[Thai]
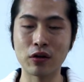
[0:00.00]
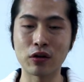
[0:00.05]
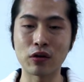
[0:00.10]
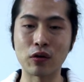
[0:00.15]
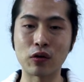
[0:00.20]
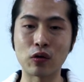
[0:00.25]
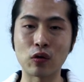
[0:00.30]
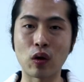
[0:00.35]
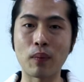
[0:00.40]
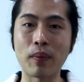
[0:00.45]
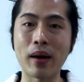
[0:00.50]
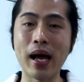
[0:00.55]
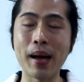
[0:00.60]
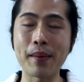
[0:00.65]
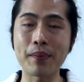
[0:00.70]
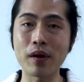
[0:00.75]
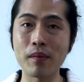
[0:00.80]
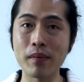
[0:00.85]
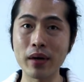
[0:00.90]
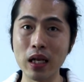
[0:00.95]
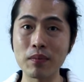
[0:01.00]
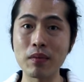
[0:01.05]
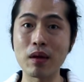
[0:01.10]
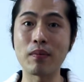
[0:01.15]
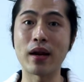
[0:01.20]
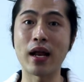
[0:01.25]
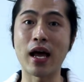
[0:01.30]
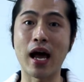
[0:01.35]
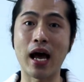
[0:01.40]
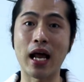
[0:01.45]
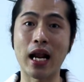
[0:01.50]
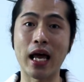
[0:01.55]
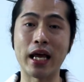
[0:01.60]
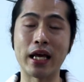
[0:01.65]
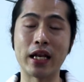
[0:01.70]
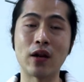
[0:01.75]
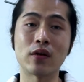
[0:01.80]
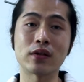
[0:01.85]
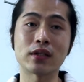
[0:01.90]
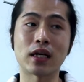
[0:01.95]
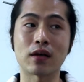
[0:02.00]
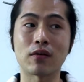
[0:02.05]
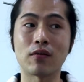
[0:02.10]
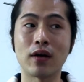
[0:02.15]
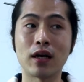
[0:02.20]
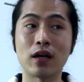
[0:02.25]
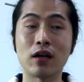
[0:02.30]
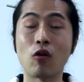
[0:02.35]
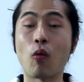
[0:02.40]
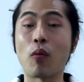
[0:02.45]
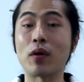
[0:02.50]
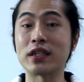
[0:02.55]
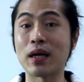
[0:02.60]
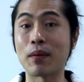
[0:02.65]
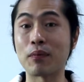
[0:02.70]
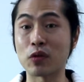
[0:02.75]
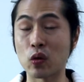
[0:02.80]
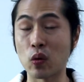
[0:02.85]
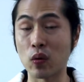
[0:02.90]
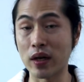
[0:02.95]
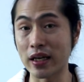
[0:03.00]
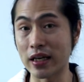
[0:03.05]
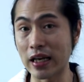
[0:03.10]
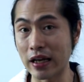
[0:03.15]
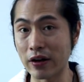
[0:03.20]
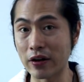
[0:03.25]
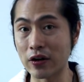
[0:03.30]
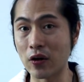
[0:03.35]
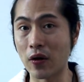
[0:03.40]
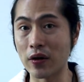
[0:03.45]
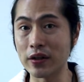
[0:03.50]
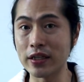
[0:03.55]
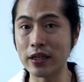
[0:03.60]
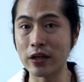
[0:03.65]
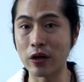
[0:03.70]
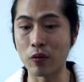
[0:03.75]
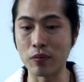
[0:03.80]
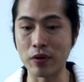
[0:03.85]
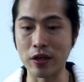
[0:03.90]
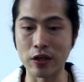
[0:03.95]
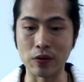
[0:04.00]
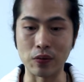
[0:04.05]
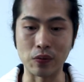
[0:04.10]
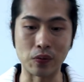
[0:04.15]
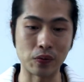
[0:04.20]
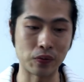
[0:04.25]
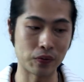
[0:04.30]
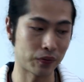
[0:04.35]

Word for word: ส่วนสุขภาพก็ไม่ได้มีปัญหาอะไร นอกจากว่าโรคประจำตัวเล็กๆน้อยๆที่เรามีอยู่